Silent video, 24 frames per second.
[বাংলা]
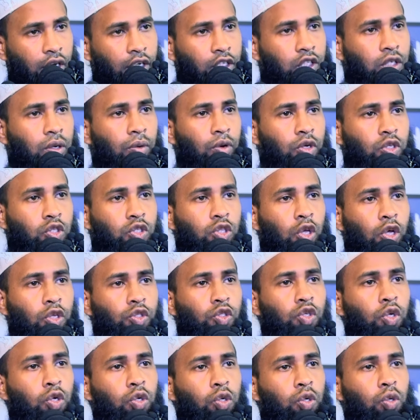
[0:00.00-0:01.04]
এই সমস্ত
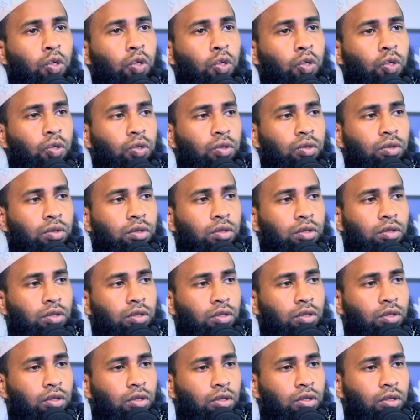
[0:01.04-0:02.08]
অঞ্চলগুলো
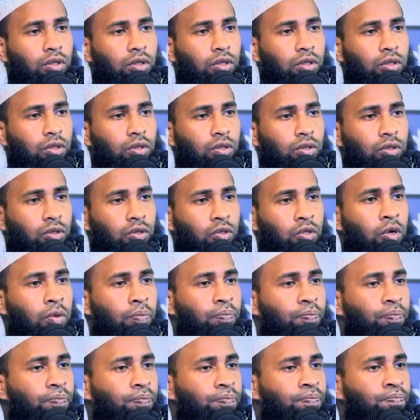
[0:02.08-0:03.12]

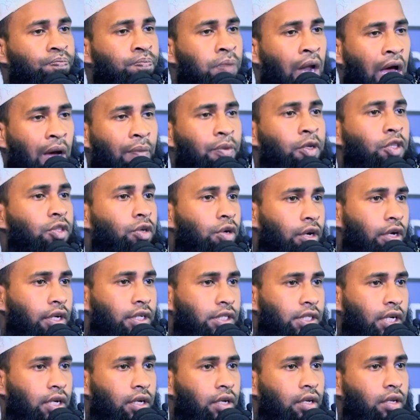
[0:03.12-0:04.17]
খুব প্লাবিত
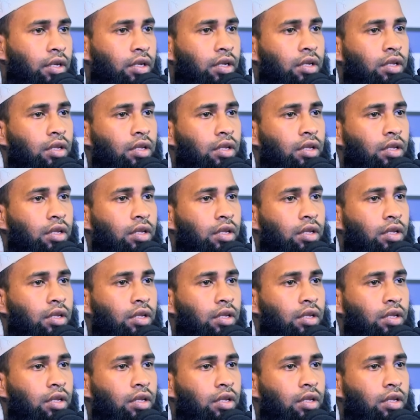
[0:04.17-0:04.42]
হয়ে যায়